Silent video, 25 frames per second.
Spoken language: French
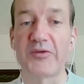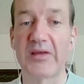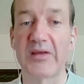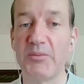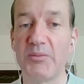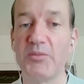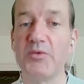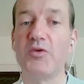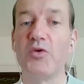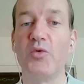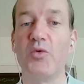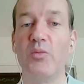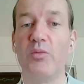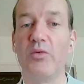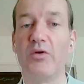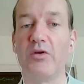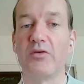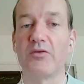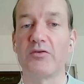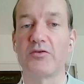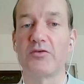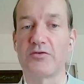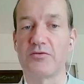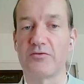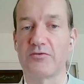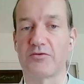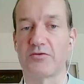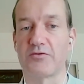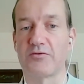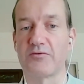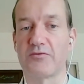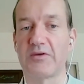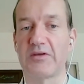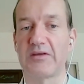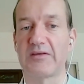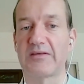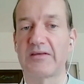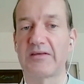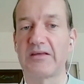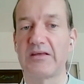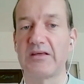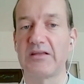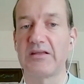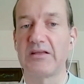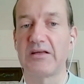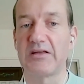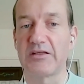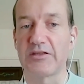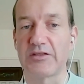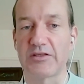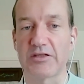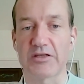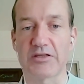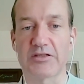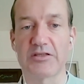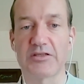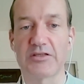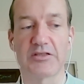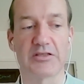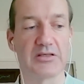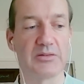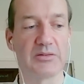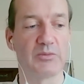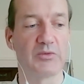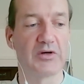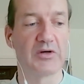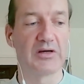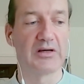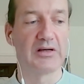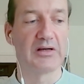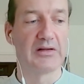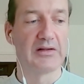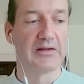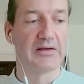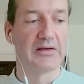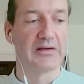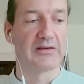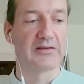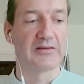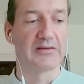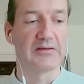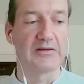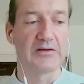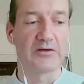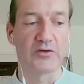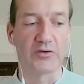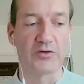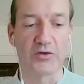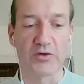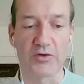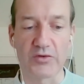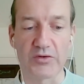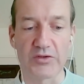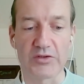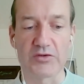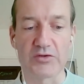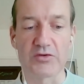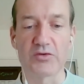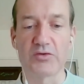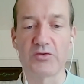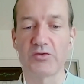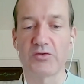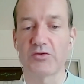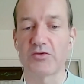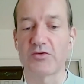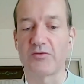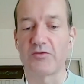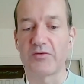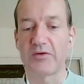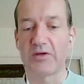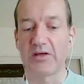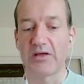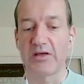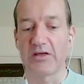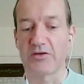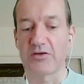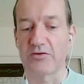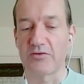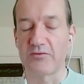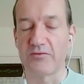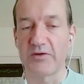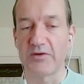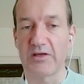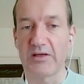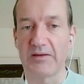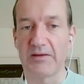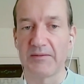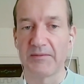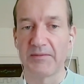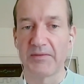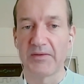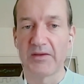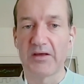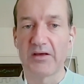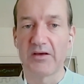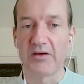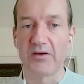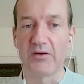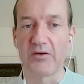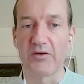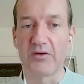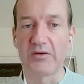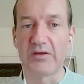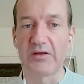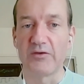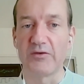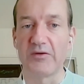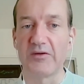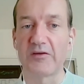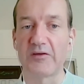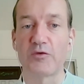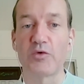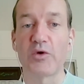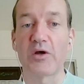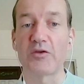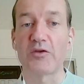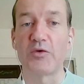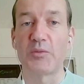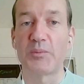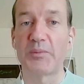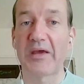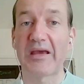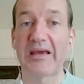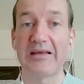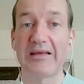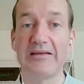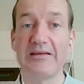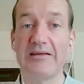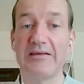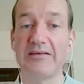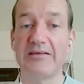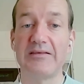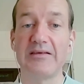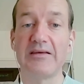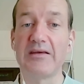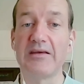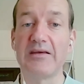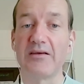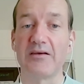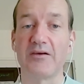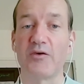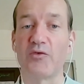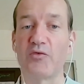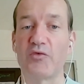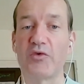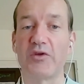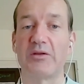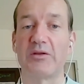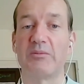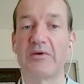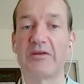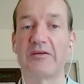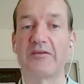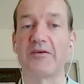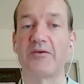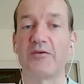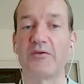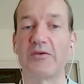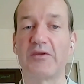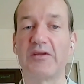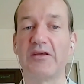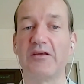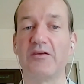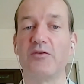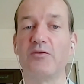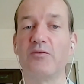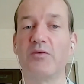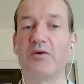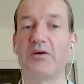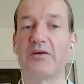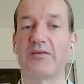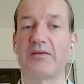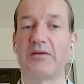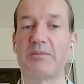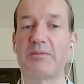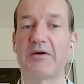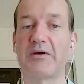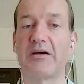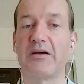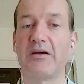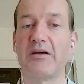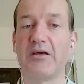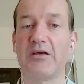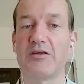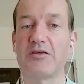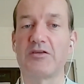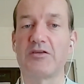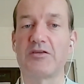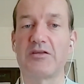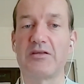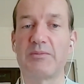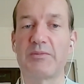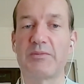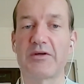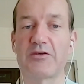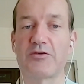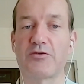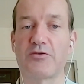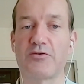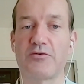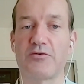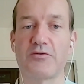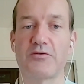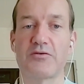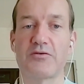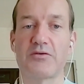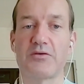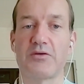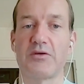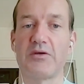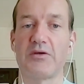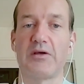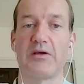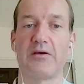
symptôme je, je vais essayer d'aller chercher chez moi s'il y a encore des choses. Je vais et je vais. Euh, il y a une histoire de pérenniser en fait ma santé. Tu vois, c'est pas c'est pas juste